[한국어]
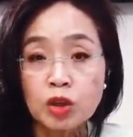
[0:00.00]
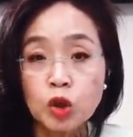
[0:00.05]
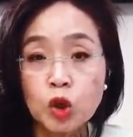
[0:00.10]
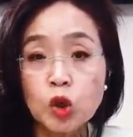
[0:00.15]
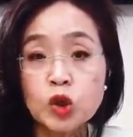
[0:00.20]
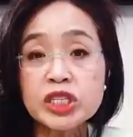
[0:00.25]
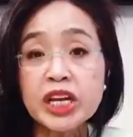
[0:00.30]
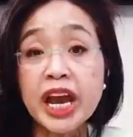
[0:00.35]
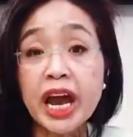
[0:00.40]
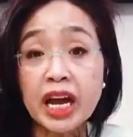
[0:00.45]

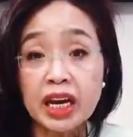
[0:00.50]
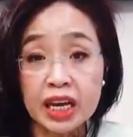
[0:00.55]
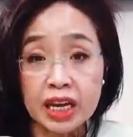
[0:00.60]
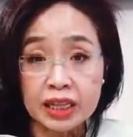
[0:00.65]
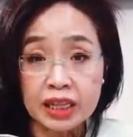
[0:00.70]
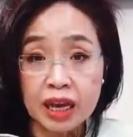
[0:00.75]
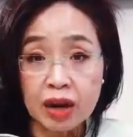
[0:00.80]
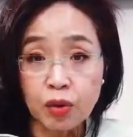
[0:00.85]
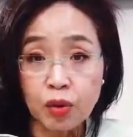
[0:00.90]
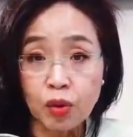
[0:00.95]

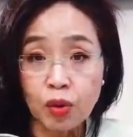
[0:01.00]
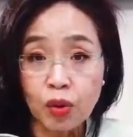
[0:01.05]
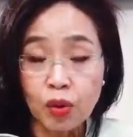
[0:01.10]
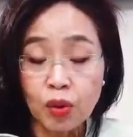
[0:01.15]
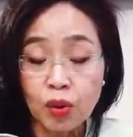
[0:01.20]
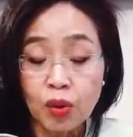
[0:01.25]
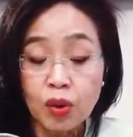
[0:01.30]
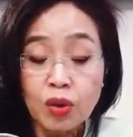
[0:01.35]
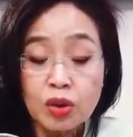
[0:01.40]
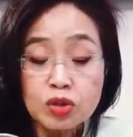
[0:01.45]

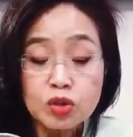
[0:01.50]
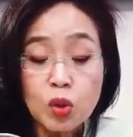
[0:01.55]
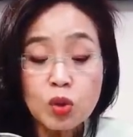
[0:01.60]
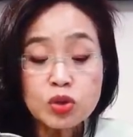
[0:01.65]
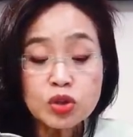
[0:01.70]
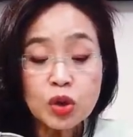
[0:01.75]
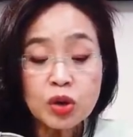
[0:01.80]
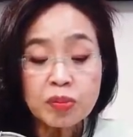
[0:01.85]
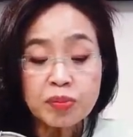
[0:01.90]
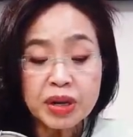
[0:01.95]
규제하겠다고
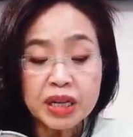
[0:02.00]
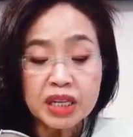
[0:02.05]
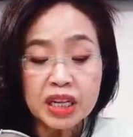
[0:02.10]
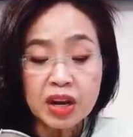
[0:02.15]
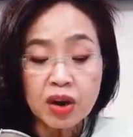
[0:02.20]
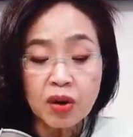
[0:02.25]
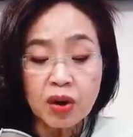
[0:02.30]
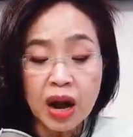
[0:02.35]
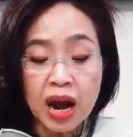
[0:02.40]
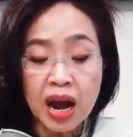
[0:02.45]
소셜
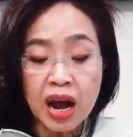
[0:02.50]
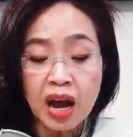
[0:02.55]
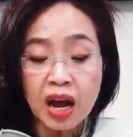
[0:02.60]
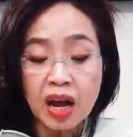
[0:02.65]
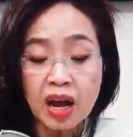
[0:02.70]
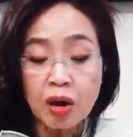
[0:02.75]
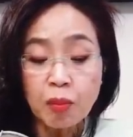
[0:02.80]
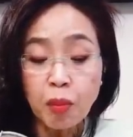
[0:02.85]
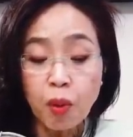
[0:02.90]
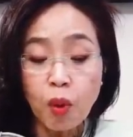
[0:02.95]
미디어가
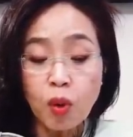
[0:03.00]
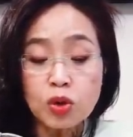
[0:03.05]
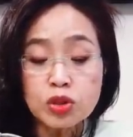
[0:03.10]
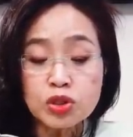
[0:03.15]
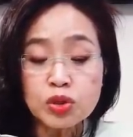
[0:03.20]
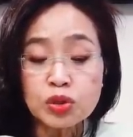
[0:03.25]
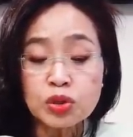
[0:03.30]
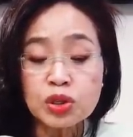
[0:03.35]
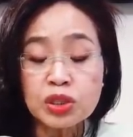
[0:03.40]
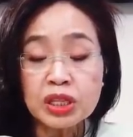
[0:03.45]

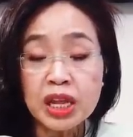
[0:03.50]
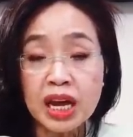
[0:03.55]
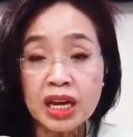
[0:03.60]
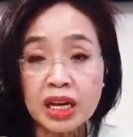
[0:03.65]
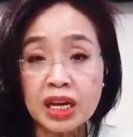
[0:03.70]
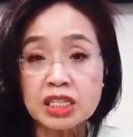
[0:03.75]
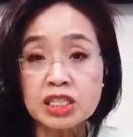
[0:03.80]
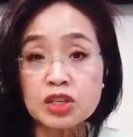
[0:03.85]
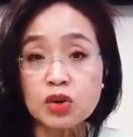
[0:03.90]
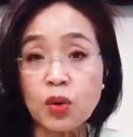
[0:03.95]
보수를
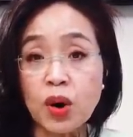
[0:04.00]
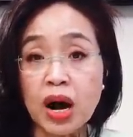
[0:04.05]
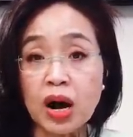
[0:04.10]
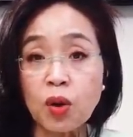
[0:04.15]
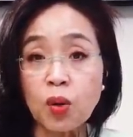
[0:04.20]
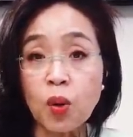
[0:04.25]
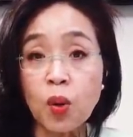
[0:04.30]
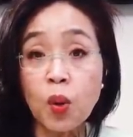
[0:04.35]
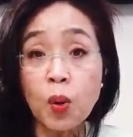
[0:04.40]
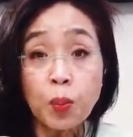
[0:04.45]
타겟으로
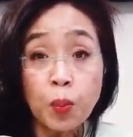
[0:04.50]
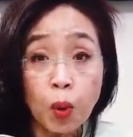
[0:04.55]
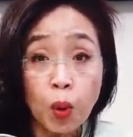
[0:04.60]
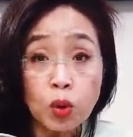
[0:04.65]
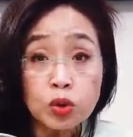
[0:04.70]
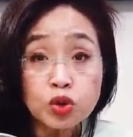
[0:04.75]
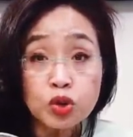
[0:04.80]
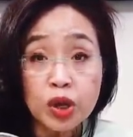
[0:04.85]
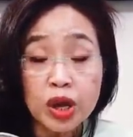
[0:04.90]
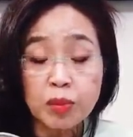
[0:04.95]
하고
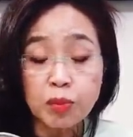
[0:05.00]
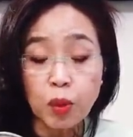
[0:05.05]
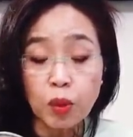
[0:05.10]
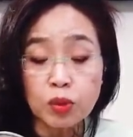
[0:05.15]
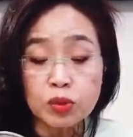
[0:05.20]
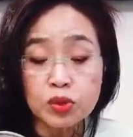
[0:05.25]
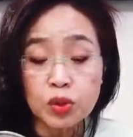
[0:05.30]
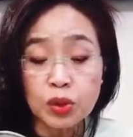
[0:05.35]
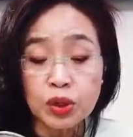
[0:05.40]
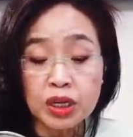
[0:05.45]
보수의
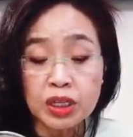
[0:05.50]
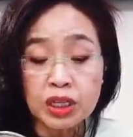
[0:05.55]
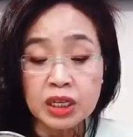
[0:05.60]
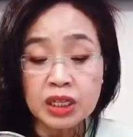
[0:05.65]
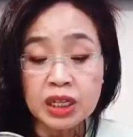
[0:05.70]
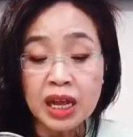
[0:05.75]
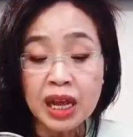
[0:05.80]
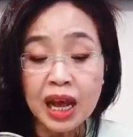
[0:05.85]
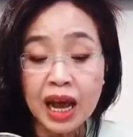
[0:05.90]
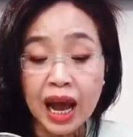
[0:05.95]

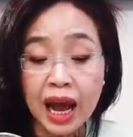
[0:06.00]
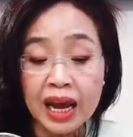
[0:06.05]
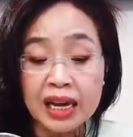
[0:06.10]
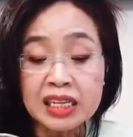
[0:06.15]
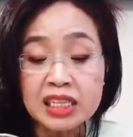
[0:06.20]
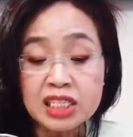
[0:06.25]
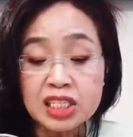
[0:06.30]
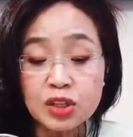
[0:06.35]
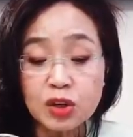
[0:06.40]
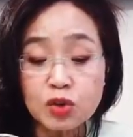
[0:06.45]
목소리는
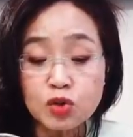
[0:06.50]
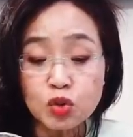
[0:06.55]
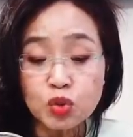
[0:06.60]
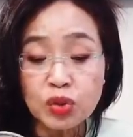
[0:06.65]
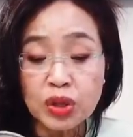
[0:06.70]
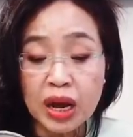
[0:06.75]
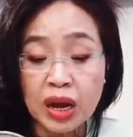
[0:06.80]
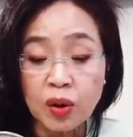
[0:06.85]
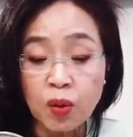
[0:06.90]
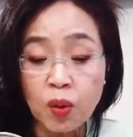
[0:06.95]
안
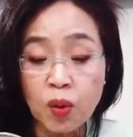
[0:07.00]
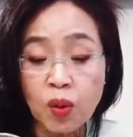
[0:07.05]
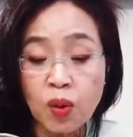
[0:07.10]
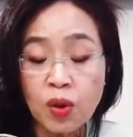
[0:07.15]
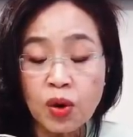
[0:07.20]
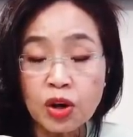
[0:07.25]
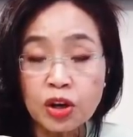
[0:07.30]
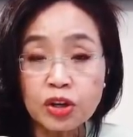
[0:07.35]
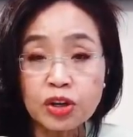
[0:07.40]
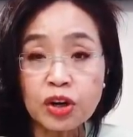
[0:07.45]

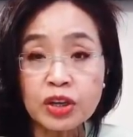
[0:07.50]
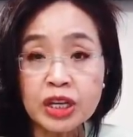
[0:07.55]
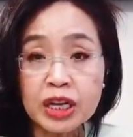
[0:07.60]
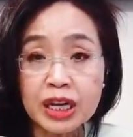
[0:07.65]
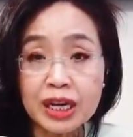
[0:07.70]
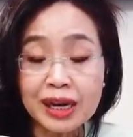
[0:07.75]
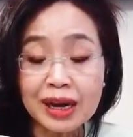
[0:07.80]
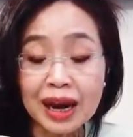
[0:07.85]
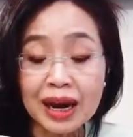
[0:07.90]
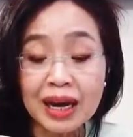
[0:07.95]
실어준다고 그러니